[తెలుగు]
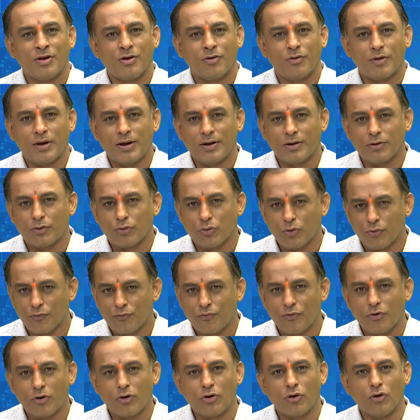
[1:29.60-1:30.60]
అండ్ గ్రూప్
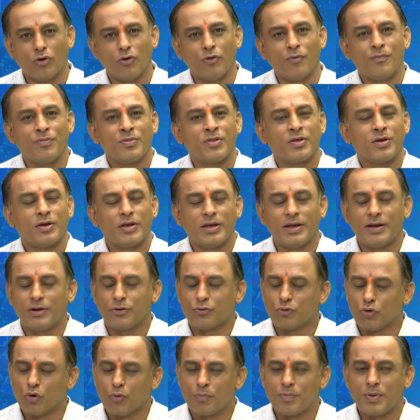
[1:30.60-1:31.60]
ఫోర్లో ఈ
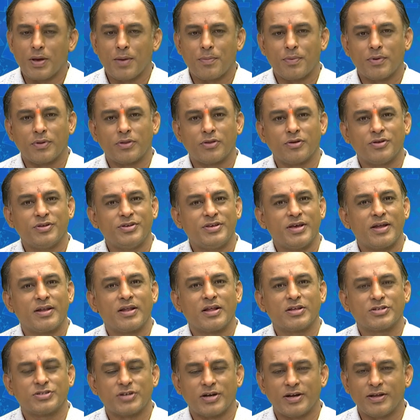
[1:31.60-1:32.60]
టూ పేపర్స్ జనరల్
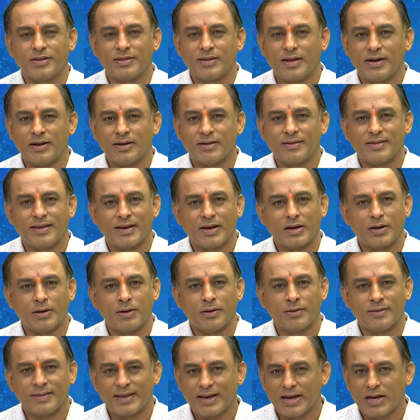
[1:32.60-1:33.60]
స్టడీస్ అండ్ సెకండ్
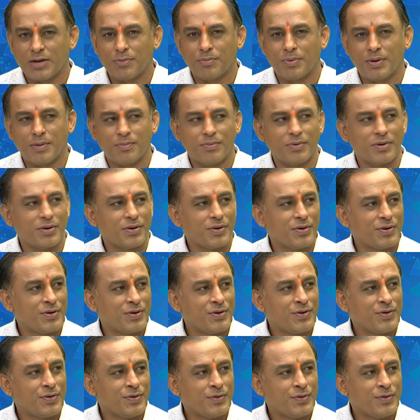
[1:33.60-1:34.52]
సెకండ్ క్వాలిఫికేషన్